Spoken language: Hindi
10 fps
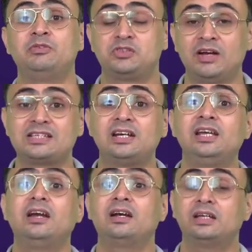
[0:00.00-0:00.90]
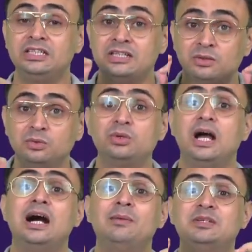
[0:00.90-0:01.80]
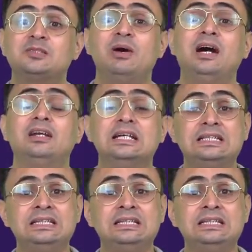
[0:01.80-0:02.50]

पर विश्वास रखिएगा कि जरूर आप इस बार